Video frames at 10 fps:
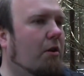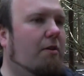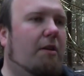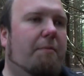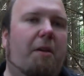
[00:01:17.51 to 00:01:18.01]

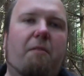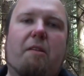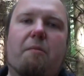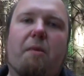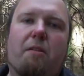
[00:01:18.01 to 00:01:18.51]
Gott, ich habe
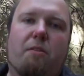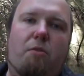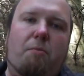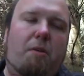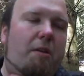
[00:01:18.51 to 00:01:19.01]
irgendwas im Hals, es
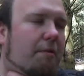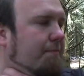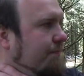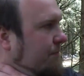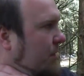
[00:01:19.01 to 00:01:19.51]
tut mir leid.
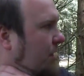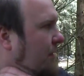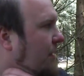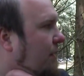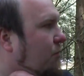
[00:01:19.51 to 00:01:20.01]
Ich
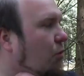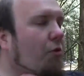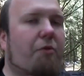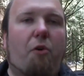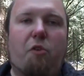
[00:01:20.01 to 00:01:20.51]
werde also noch
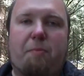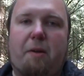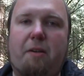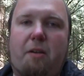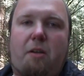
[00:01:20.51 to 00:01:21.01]
öfter
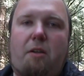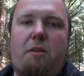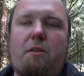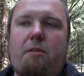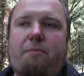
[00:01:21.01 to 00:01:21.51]
räuspern
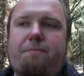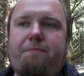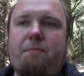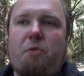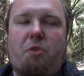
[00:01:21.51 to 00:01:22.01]

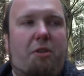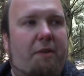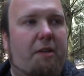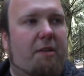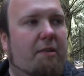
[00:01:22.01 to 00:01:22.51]
ähm, und ihr
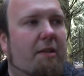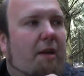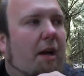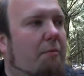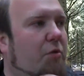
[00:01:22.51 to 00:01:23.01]
werdet das
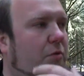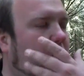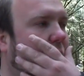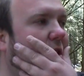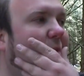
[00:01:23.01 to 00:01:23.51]
ertragen müssen
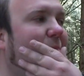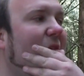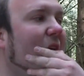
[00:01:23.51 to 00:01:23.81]
oder auch nicht.